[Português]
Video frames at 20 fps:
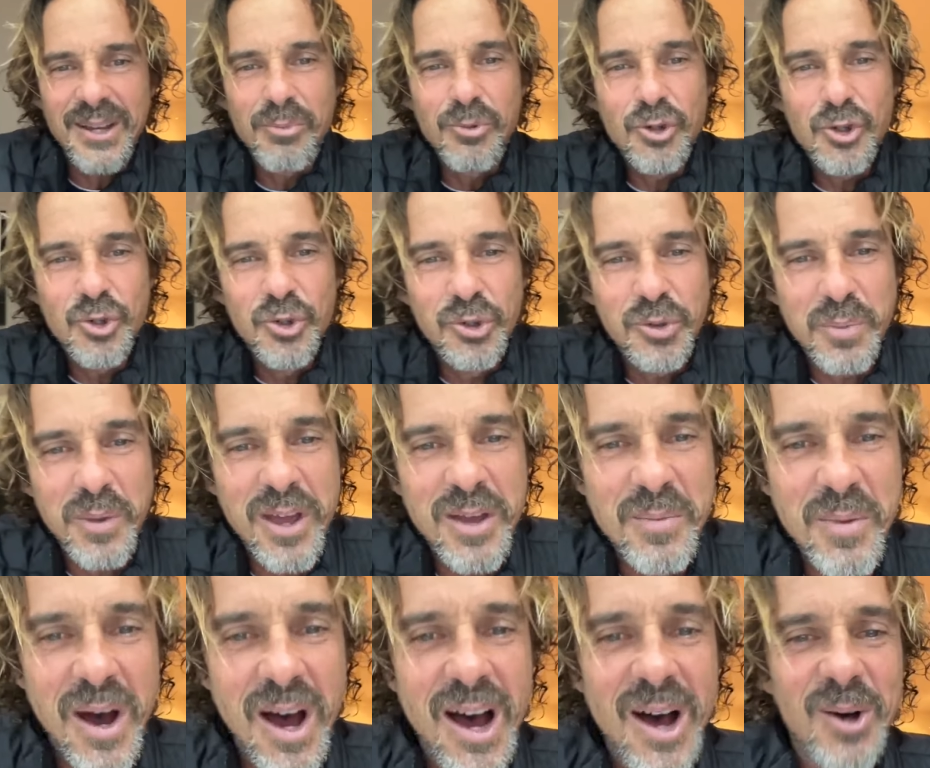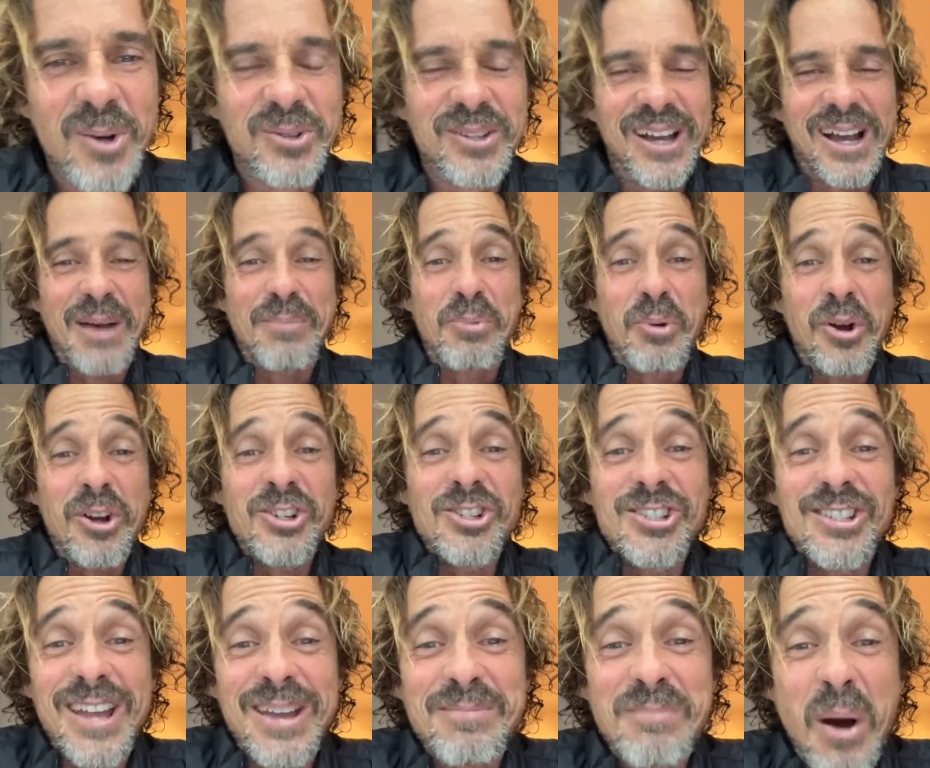Tamo junto, meu irmão. Daqui a pouco a
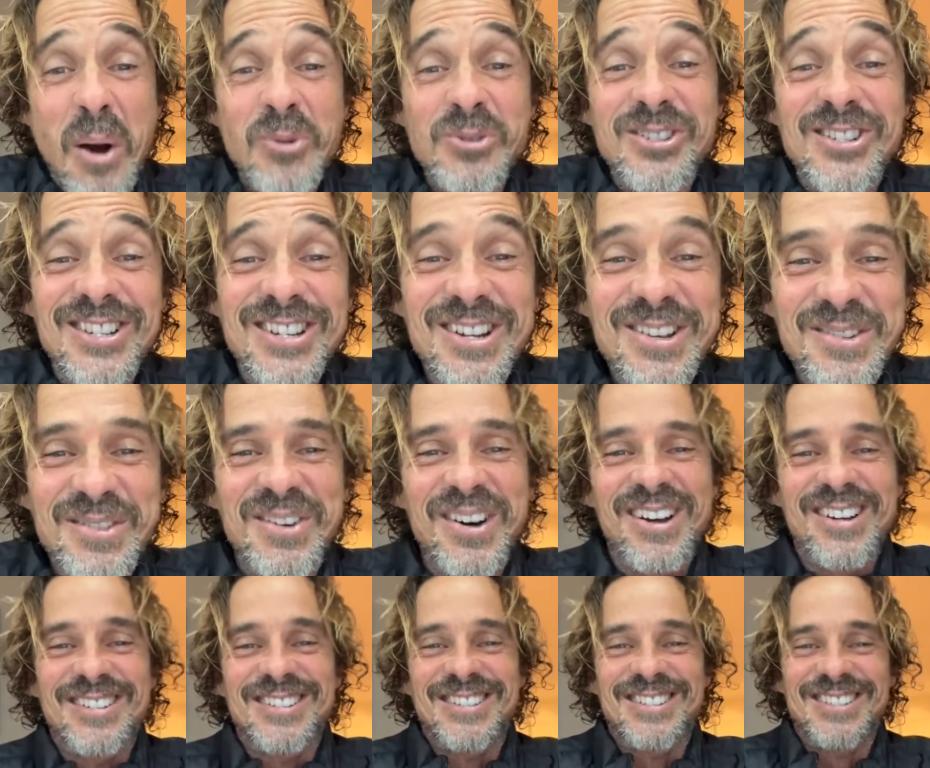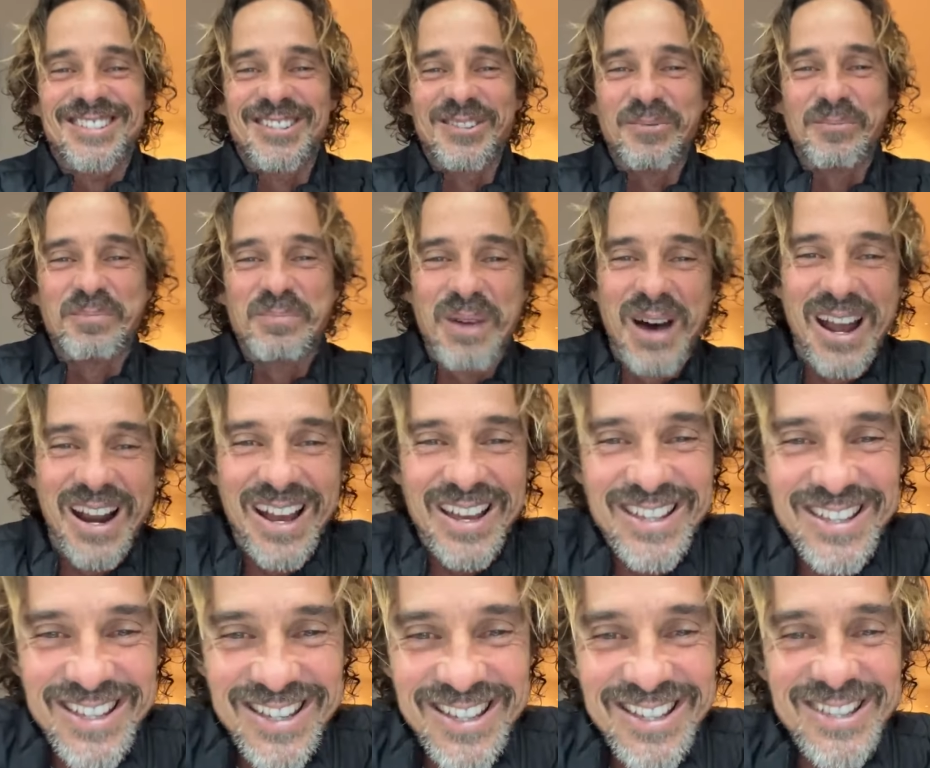gente tá em Maldivas, no
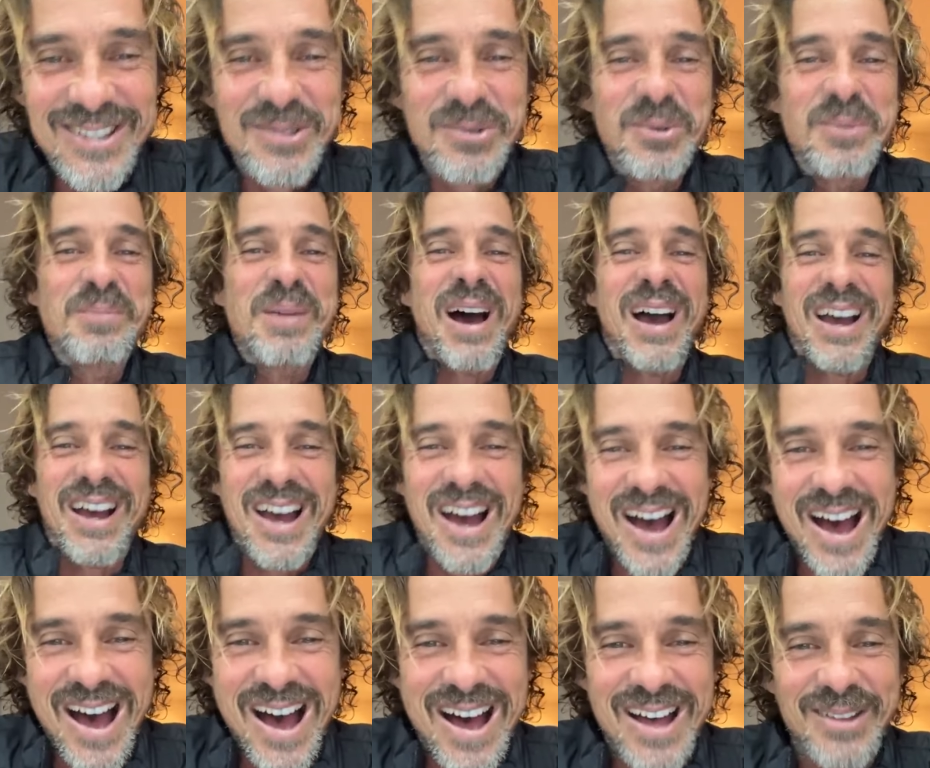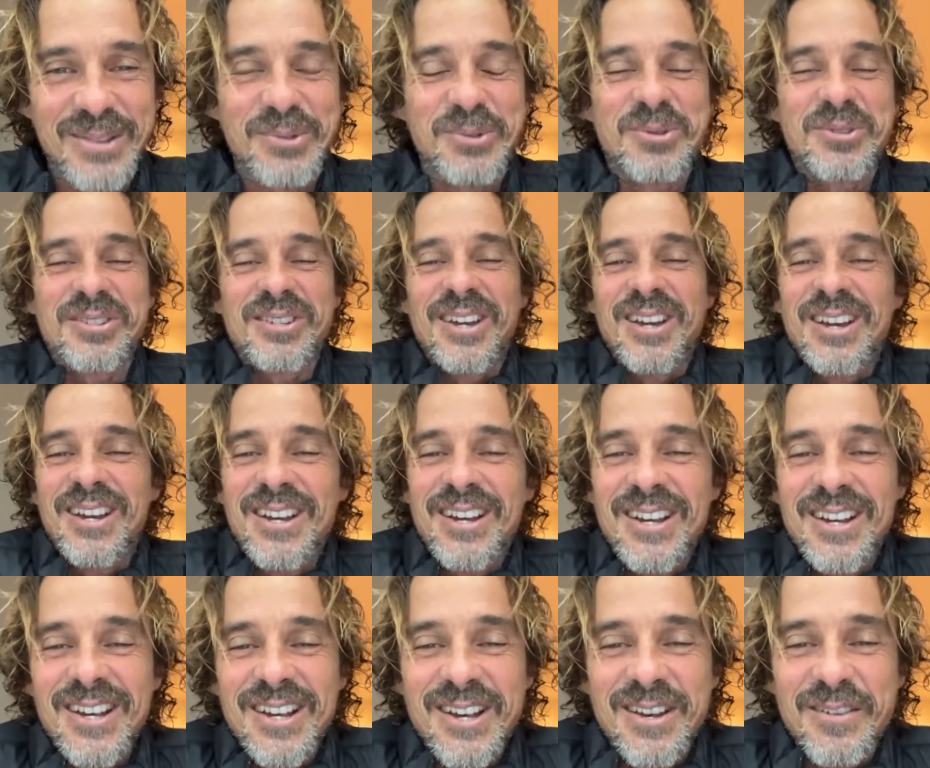paraíso, embarcados,
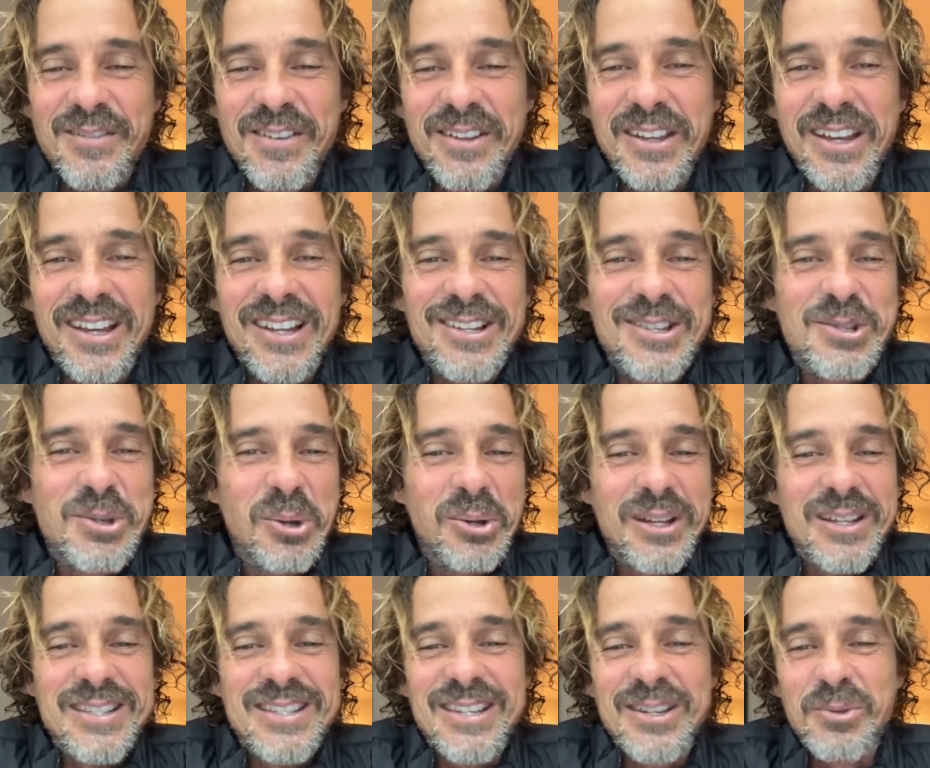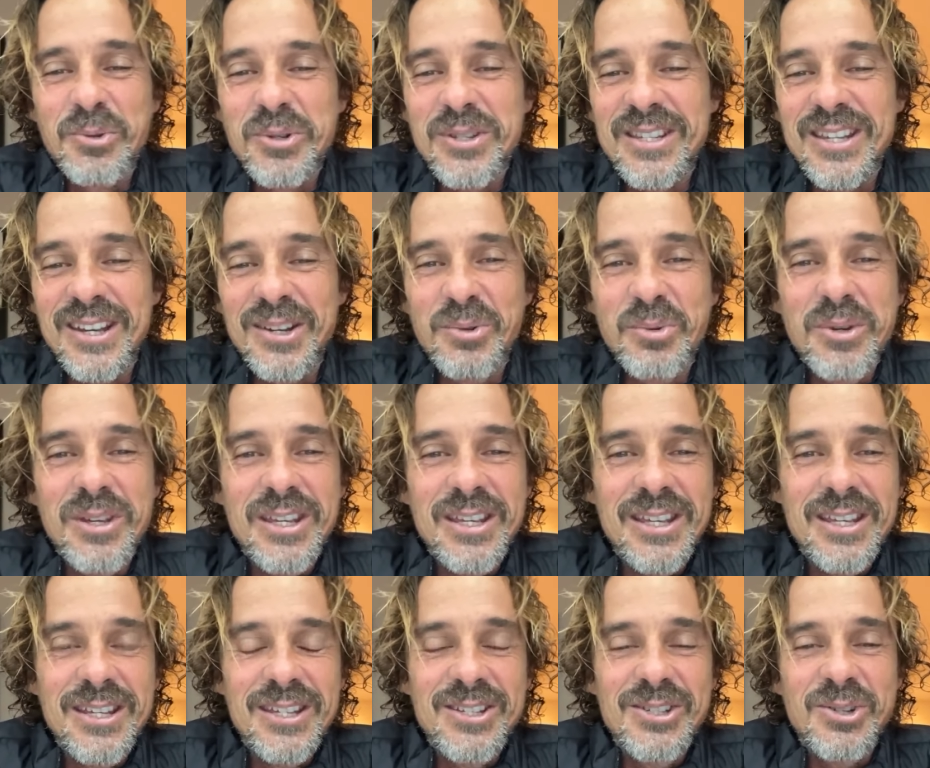vendo aquele sol nascer no Oceano
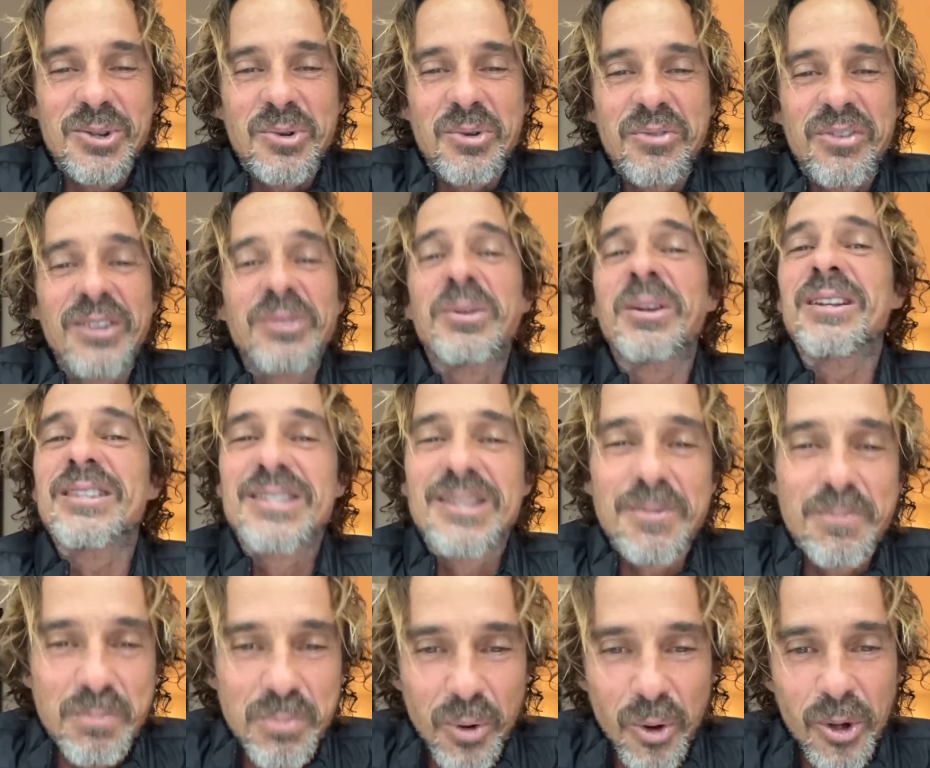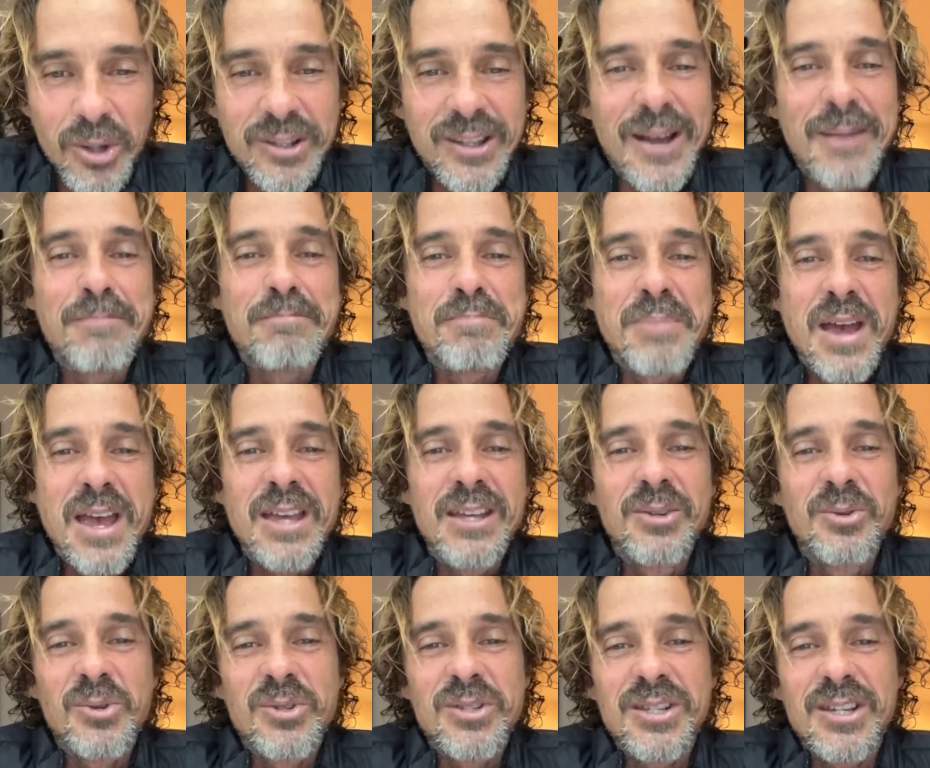Índico, vendo ele se pôr
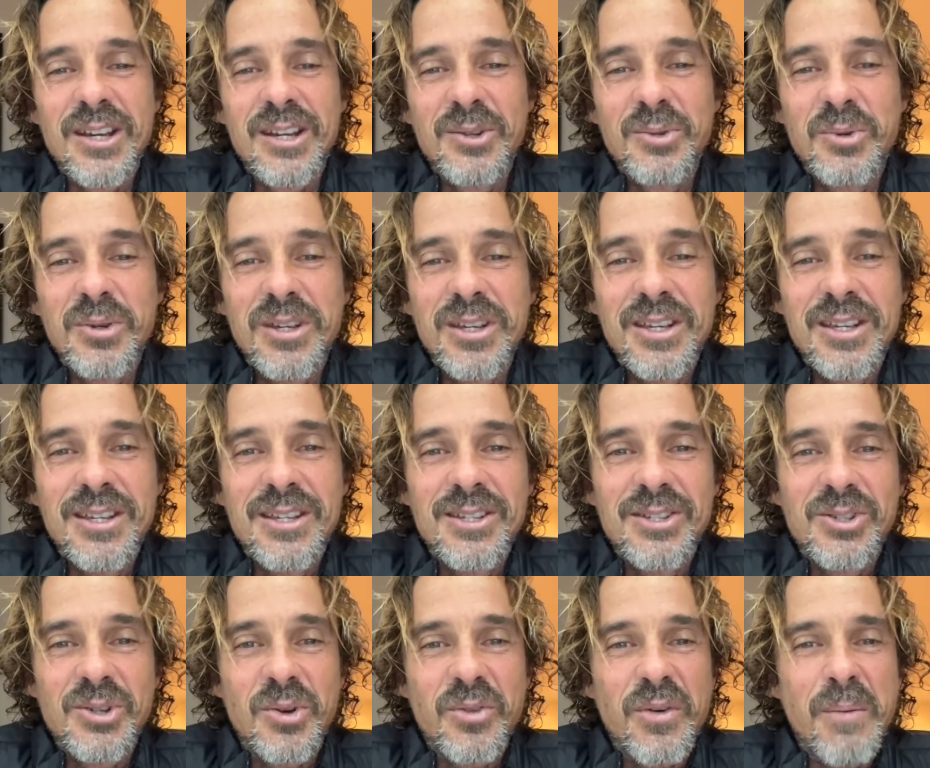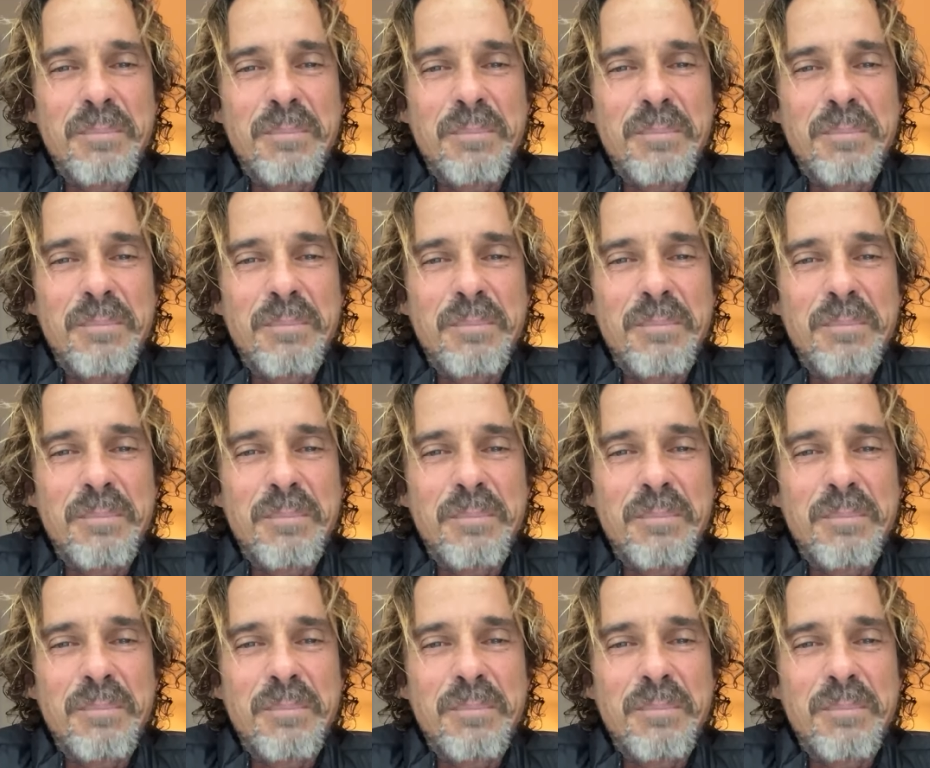também no Oceano Índico.